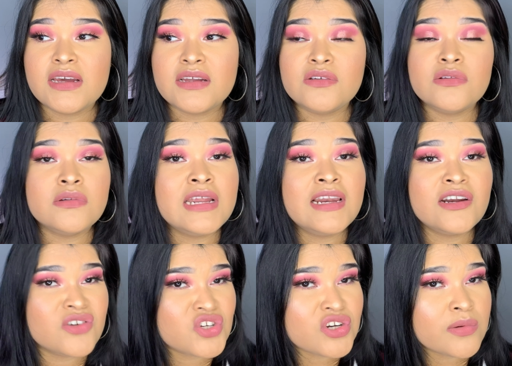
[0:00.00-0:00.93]
En
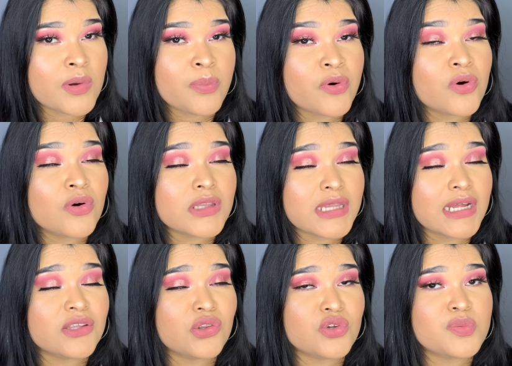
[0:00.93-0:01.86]
la noche no me pongo
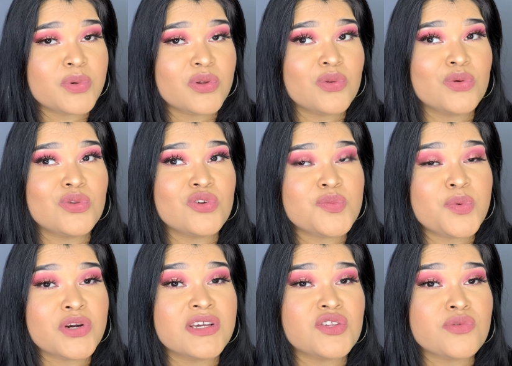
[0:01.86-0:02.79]
tantos productos
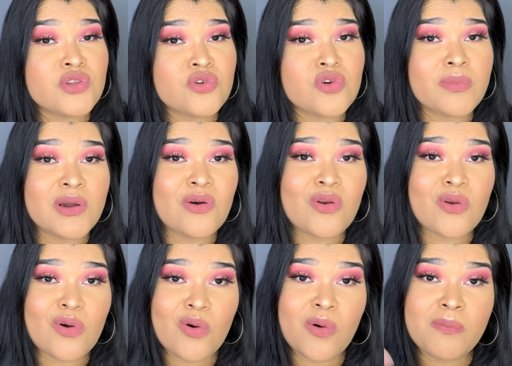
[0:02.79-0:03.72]
porque es cuando yo me
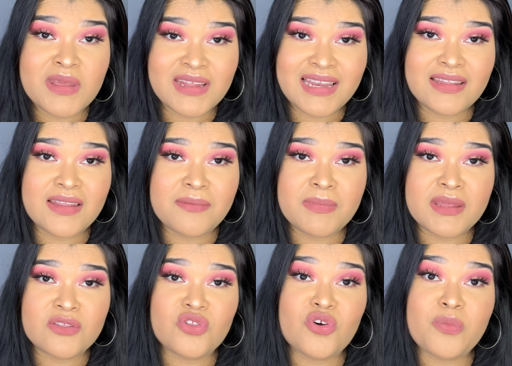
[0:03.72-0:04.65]
coloco mi
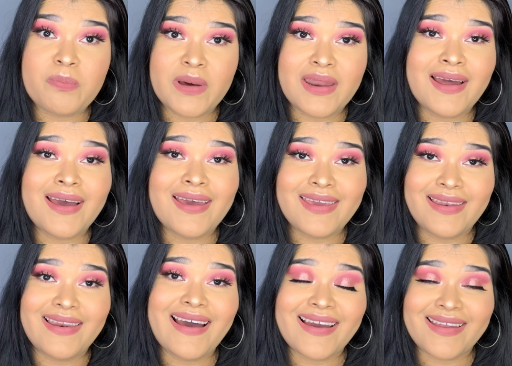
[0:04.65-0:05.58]
tratamiento para
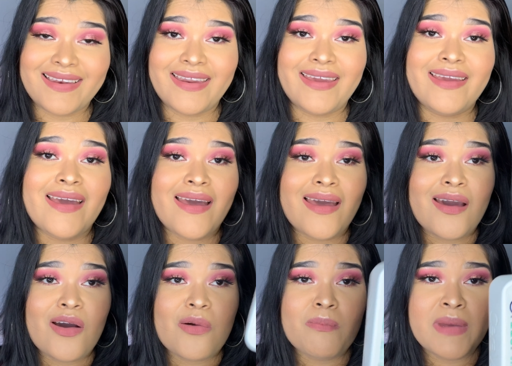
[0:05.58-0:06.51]
el acné.
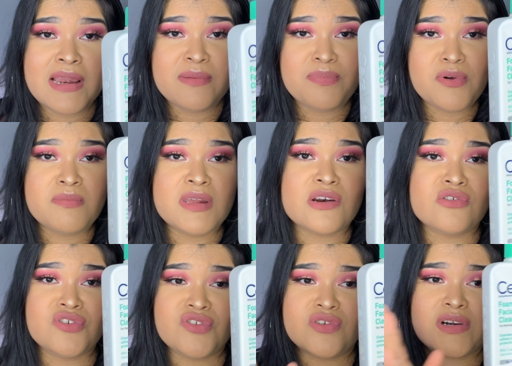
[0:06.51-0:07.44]
Me limpio mi
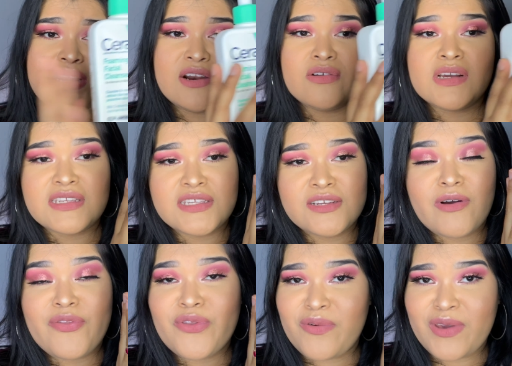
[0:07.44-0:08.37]
rostro, claro que sí,
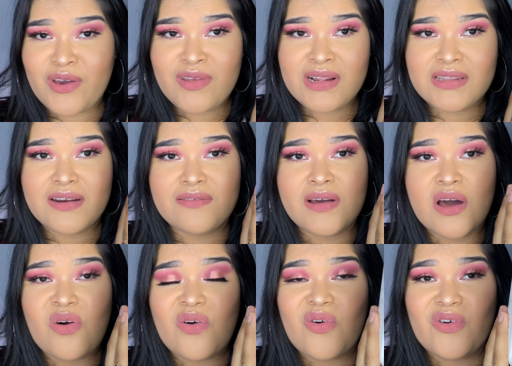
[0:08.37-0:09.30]
cuando vengo del
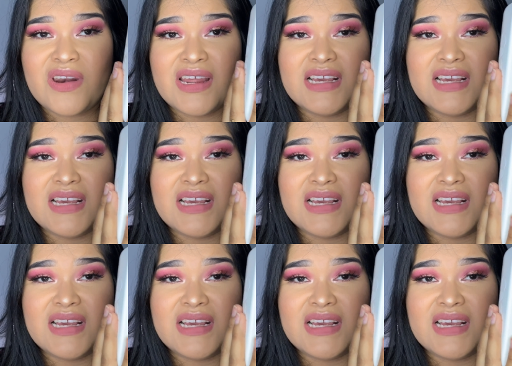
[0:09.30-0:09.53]
trabajo con